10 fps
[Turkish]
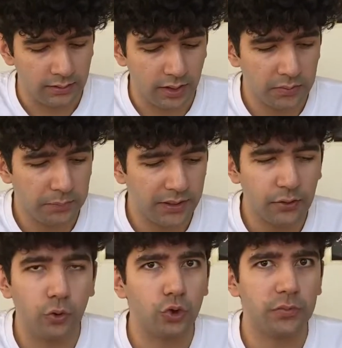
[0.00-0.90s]
Ama
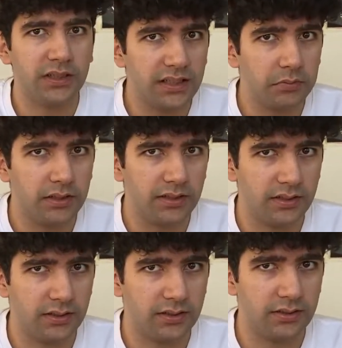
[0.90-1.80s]
pek hoşuma gitmedi
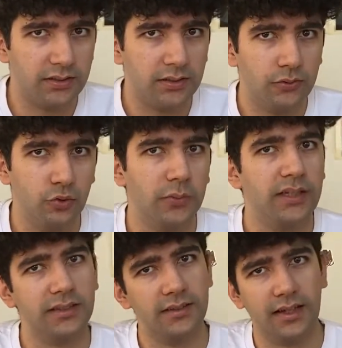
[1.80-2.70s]
açıkçası. Zoom
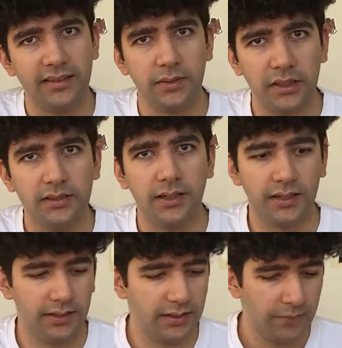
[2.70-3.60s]
Air her zaman
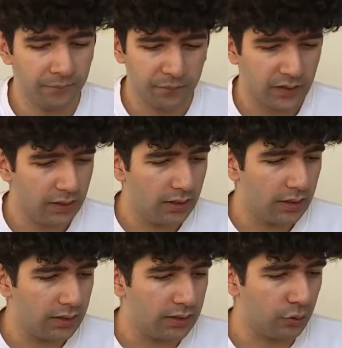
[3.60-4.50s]
daha iyi.
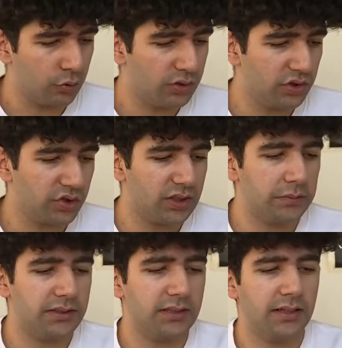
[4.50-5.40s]
Onun dışında
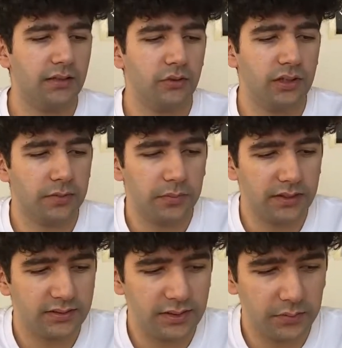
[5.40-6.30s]
materyal olarak
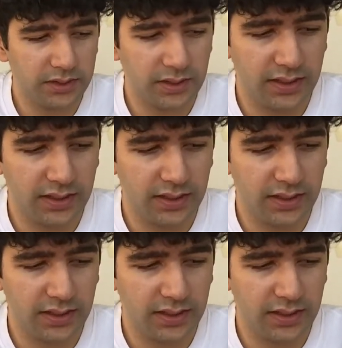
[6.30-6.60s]
baktığımızda